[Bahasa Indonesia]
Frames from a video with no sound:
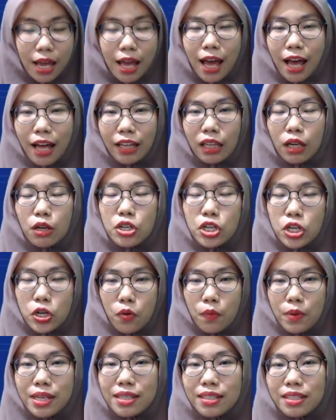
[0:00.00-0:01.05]
atau
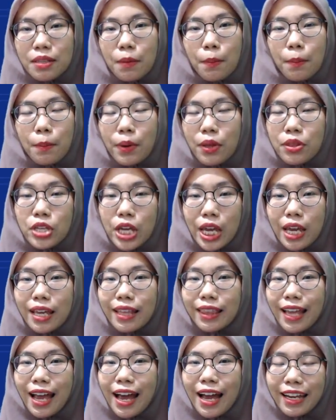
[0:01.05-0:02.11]
showing sympathy.
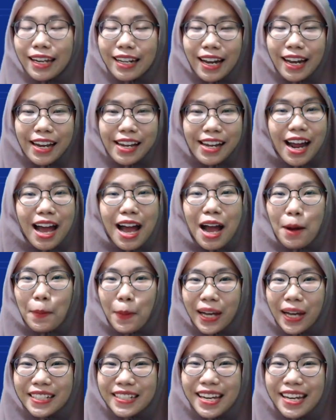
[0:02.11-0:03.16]
Nah, kira-kira apa
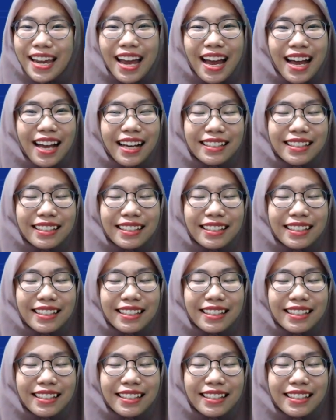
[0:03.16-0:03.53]
aja ya?